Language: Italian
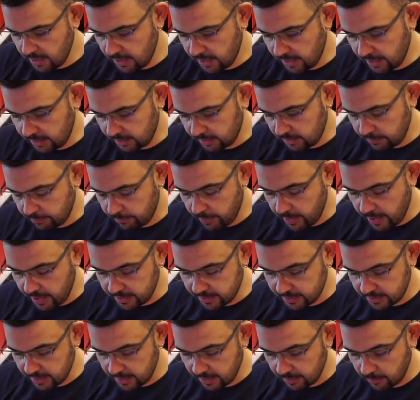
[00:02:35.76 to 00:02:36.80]
le carte
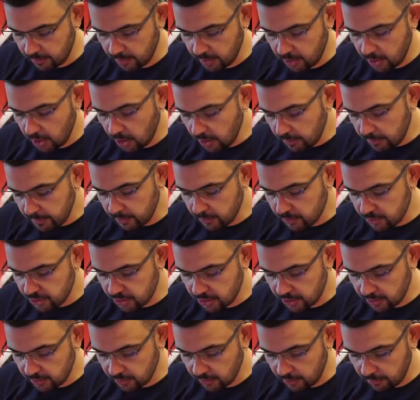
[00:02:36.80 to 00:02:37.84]
basse. Quel golem non ci
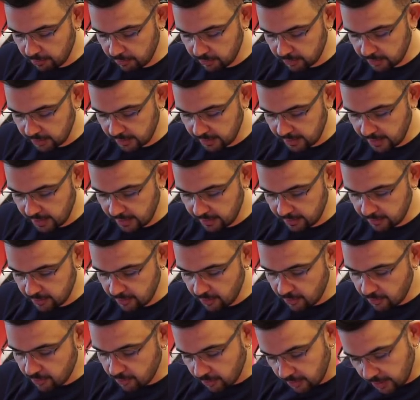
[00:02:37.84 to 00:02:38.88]
credo l'ha buttata...
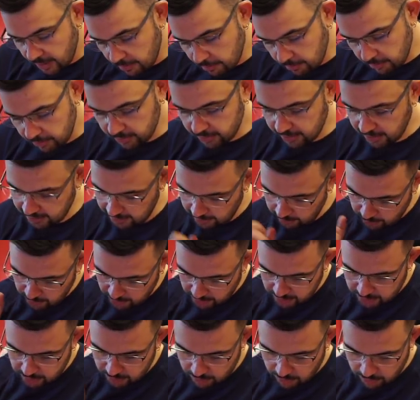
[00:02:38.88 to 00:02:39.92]
No, non l'ha buttata lui
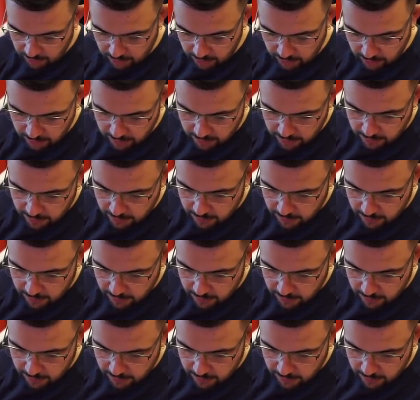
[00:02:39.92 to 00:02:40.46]
da solo.